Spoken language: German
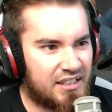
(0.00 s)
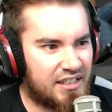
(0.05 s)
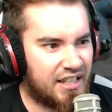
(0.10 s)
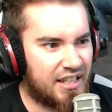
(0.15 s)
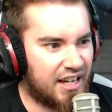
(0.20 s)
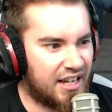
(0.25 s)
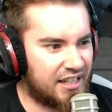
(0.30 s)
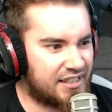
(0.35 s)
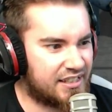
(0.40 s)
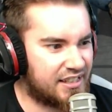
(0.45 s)

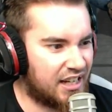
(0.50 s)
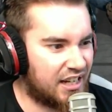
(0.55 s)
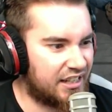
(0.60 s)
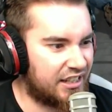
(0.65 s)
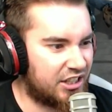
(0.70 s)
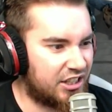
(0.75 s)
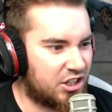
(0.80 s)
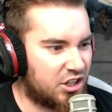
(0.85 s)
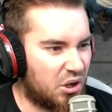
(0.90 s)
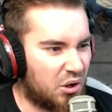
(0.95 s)
Der sah
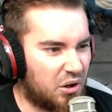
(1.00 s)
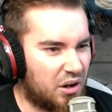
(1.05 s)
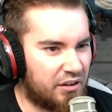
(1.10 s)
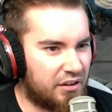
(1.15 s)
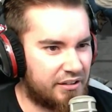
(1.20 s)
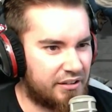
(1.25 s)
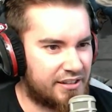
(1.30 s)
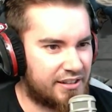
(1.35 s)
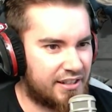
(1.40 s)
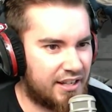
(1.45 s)
nicht schön
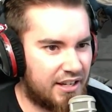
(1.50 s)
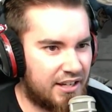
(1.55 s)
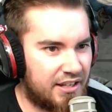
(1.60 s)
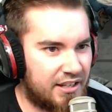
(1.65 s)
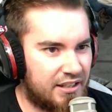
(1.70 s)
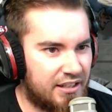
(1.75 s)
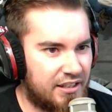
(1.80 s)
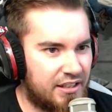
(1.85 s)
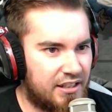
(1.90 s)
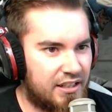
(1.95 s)
aus.
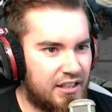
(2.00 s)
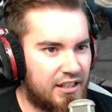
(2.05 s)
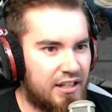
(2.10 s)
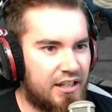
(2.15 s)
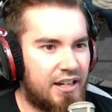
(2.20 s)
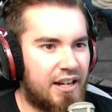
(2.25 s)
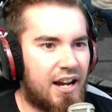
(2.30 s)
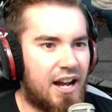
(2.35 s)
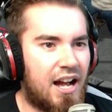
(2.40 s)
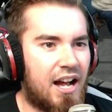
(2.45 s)

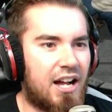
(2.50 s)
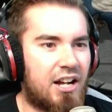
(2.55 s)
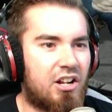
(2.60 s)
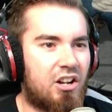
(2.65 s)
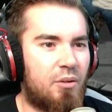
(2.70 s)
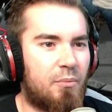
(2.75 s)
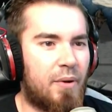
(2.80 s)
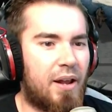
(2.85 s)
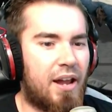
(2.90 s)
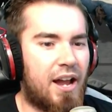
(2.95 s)
Ja,
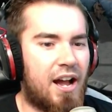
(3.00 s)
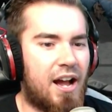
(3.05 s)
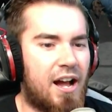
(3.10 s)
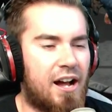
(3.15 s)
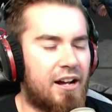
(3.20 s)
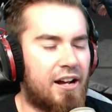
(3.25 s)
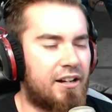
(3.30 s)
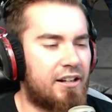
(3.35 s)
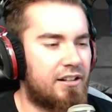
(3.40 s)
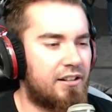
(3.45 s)
komm
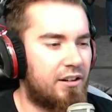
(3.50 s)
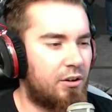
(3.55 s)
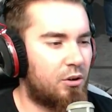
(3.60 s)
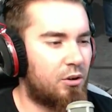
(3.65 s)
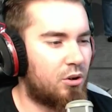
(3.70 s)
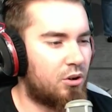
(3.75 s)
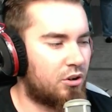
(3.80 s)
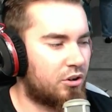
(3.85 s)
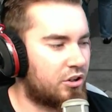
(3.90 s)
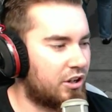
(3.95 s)
her.
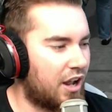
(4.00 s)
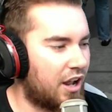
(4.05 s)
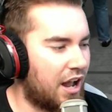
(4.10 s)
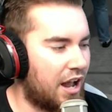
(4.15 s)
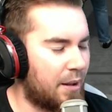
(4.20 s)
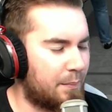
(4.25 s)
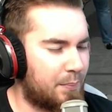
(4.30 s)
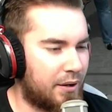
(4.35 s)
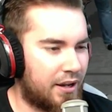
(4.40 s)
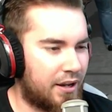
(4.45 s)
Luke
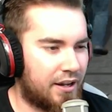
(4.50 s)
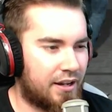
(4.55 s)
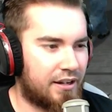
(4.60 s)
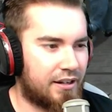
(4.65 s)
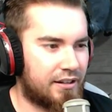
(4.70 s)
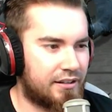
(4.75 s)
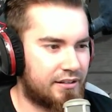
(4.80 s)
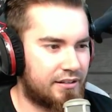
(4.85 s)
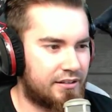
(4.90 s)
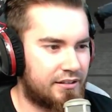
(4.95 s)

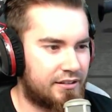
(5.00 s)
Harper.